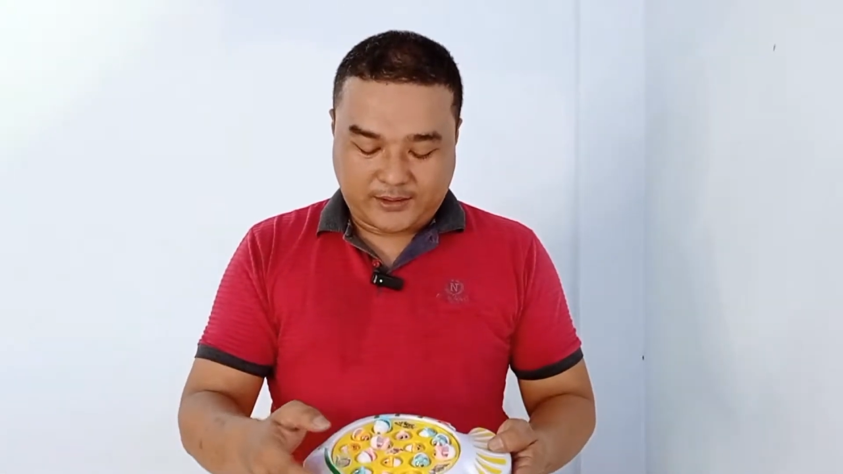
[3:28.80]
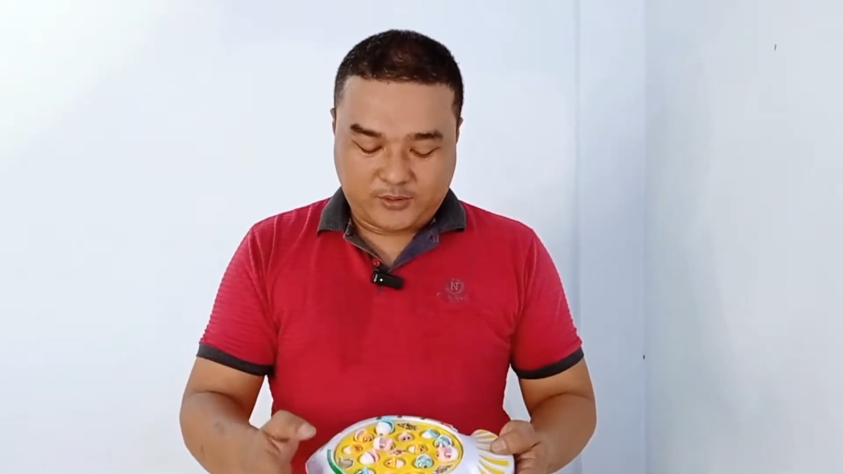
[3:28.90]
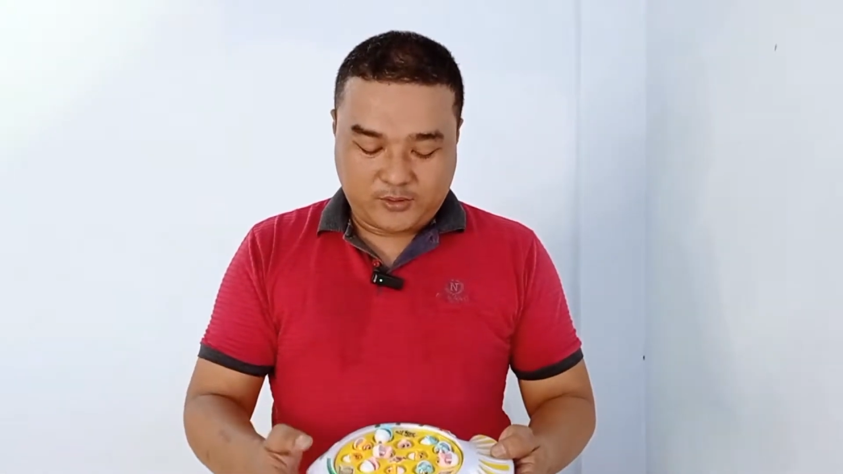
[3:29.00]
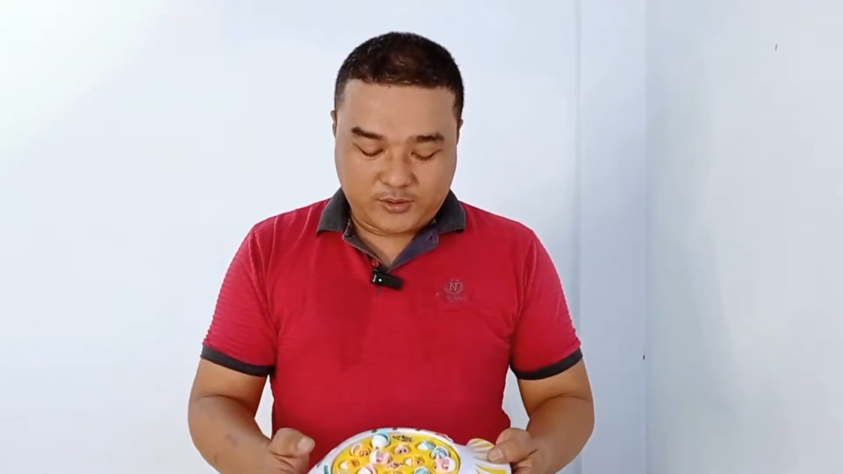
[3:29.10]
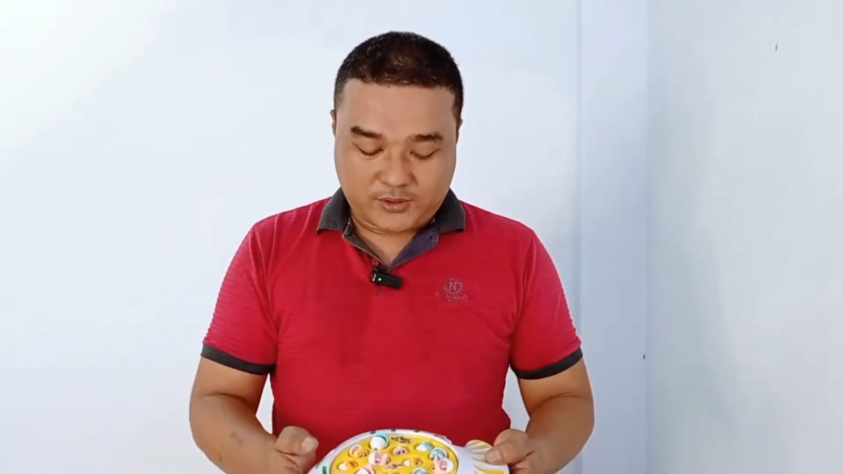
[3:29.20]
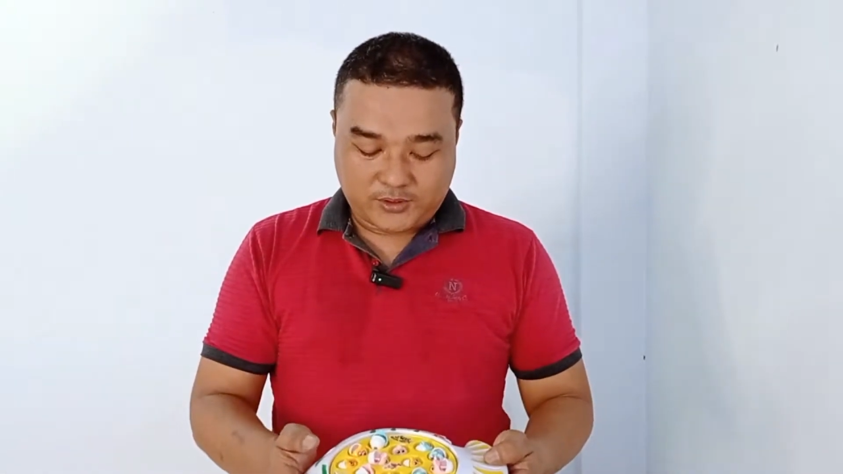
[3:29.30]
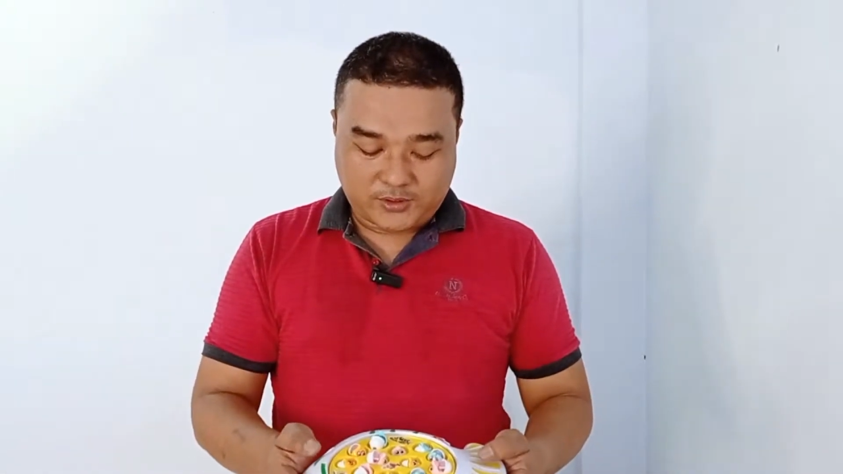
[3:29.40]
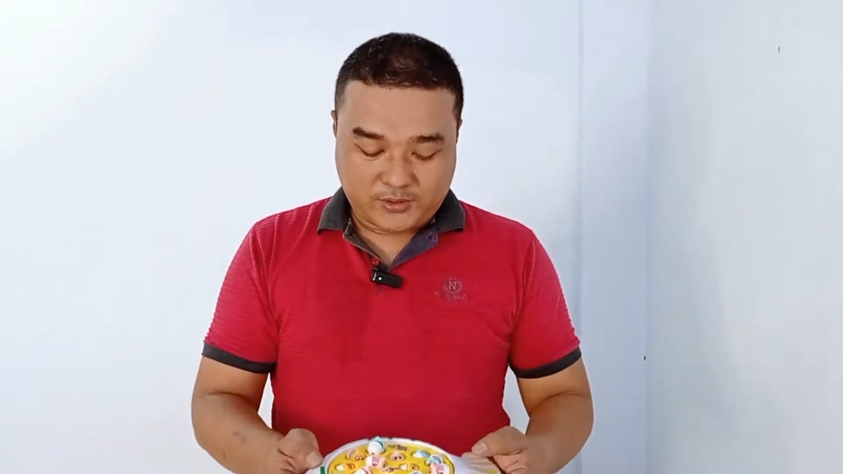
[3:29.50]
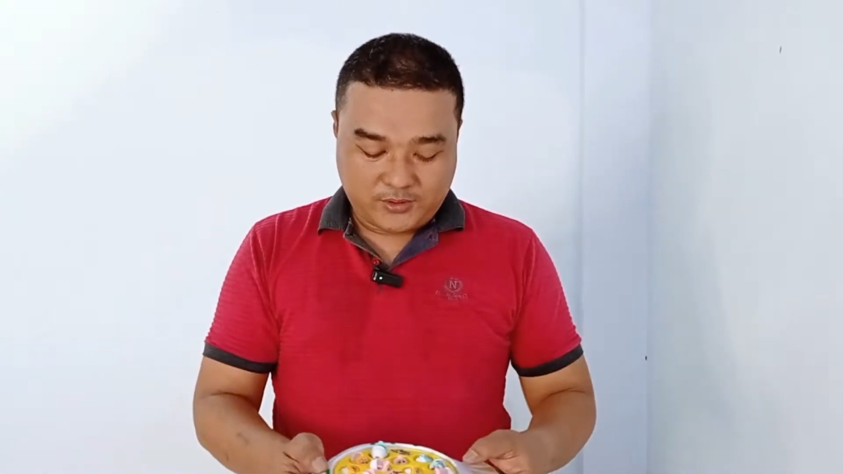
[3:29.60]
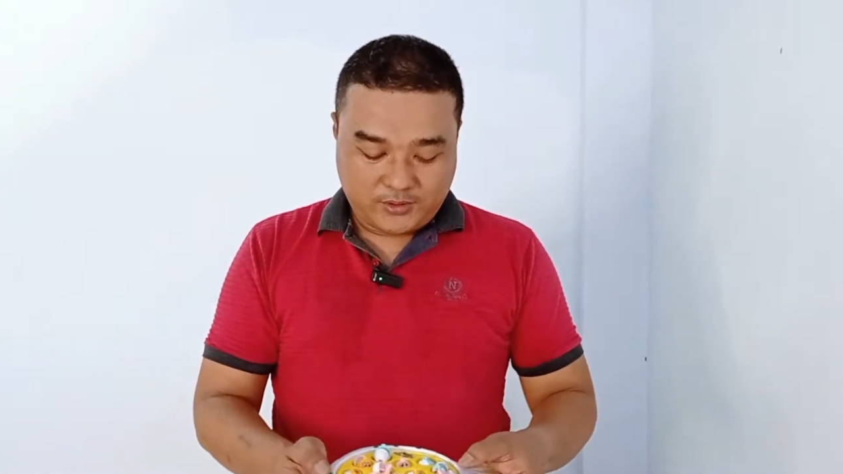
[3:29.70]

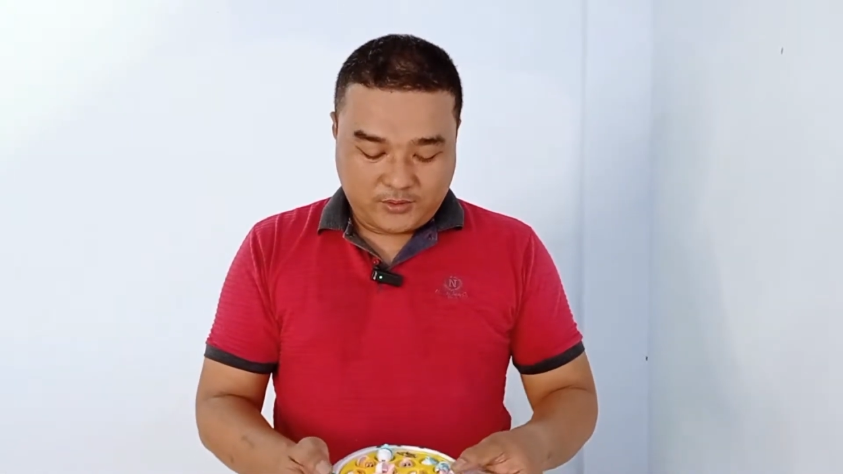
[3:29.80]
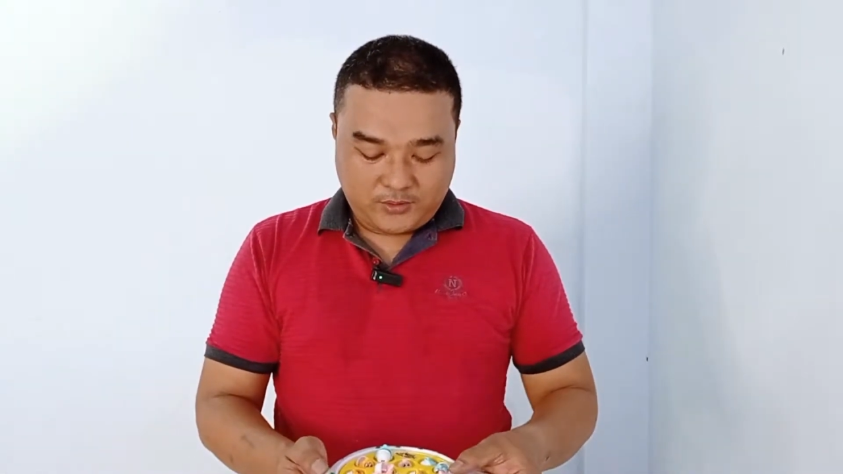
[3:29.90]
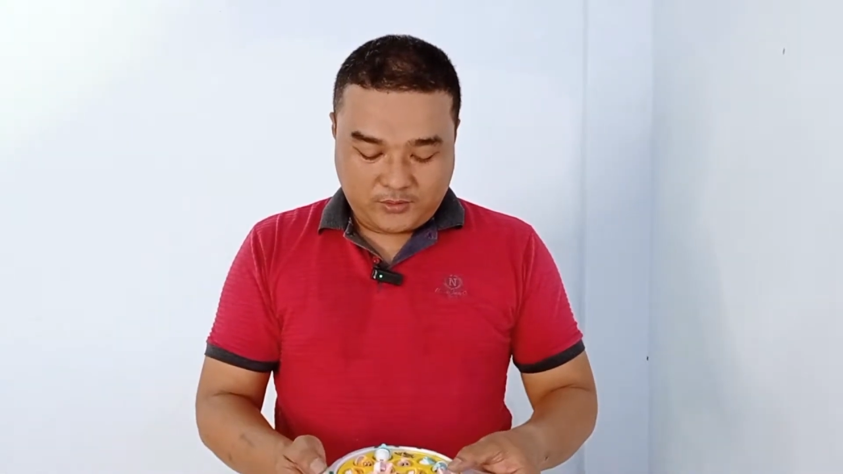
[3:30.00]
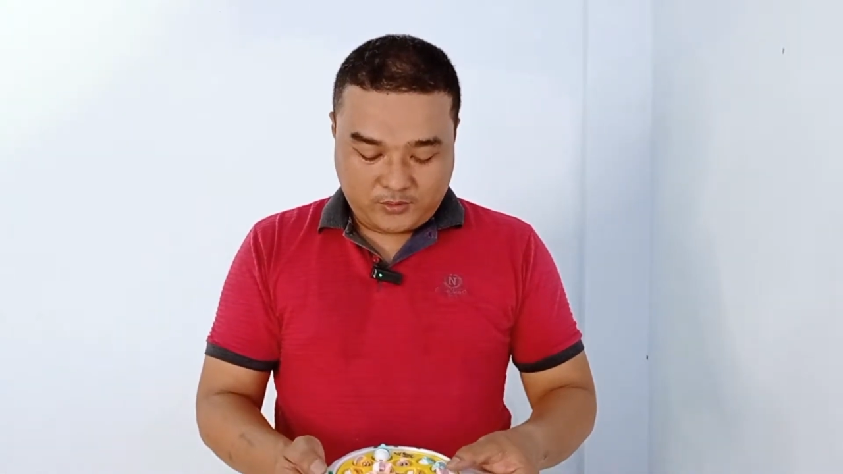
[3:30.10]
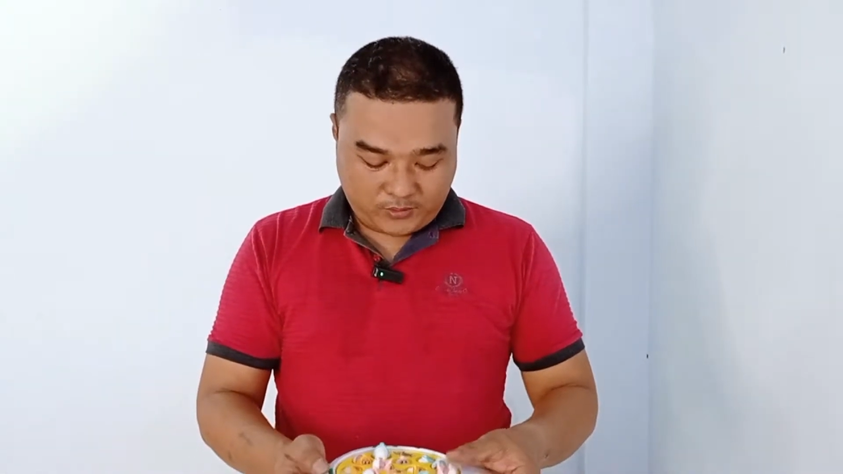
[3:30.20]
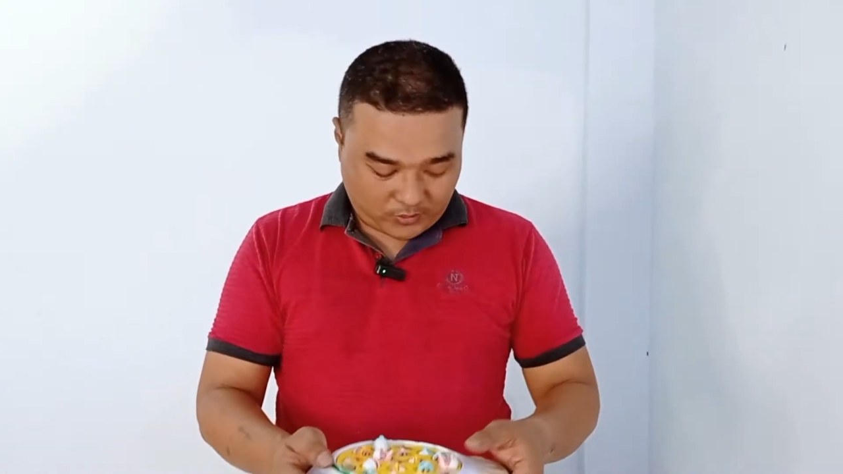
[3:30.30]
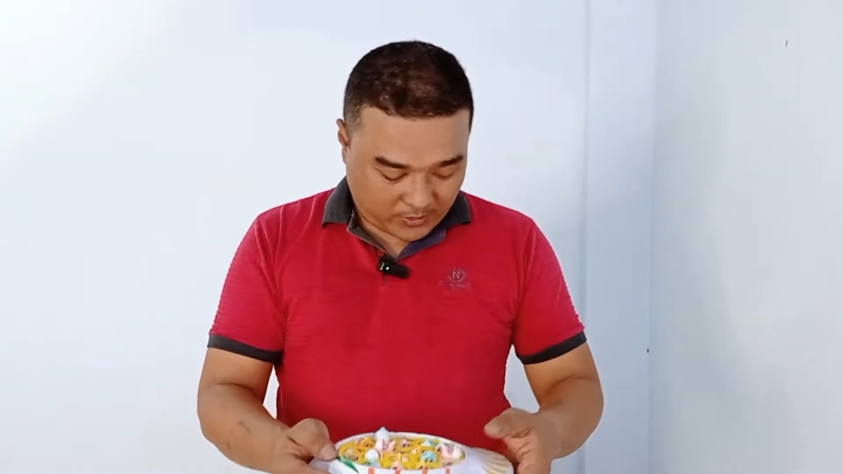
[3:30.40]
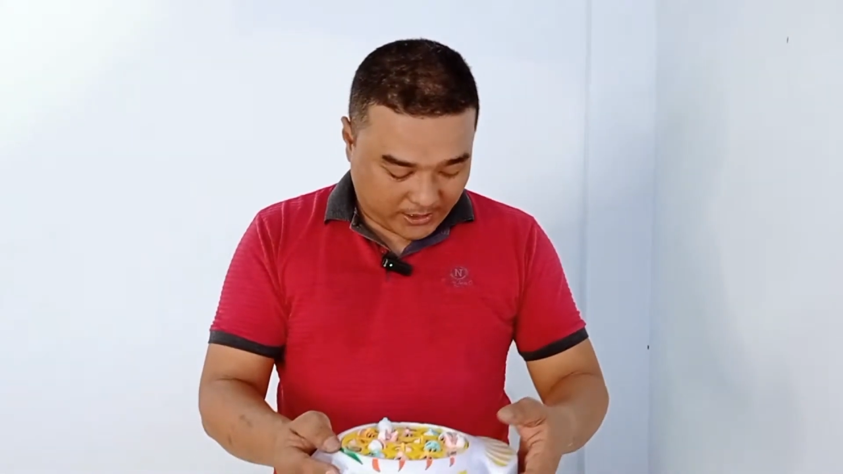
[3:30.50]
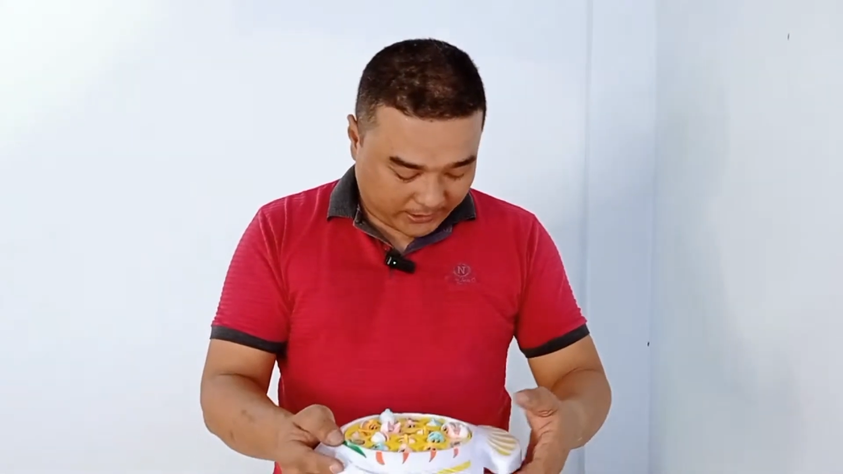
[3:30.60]
Terus untuk